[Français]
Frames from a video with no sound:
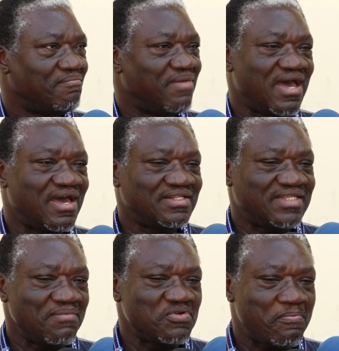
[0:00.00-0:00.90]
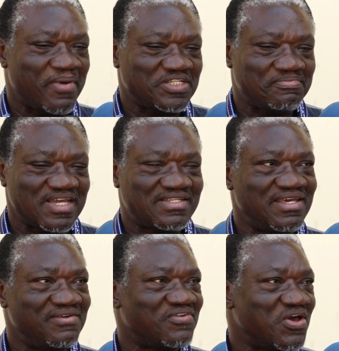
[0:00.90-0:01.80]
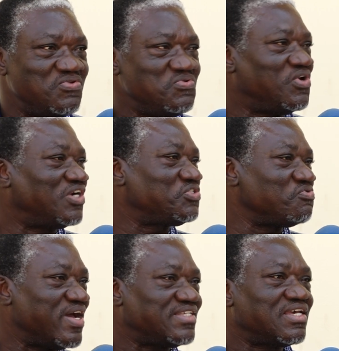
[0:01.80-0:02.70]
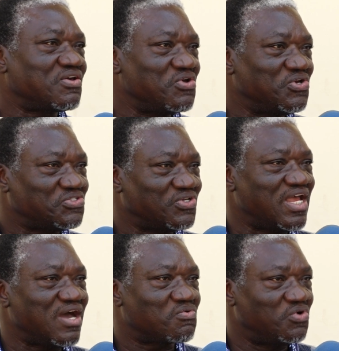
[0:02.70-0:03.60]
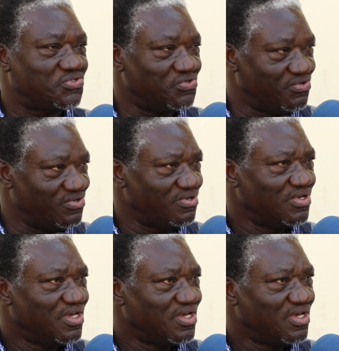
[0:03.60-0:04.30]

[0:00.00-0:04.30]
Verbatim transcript: Bah, en termes de perspective, euh, nous, notre souhait, c'est que cela continue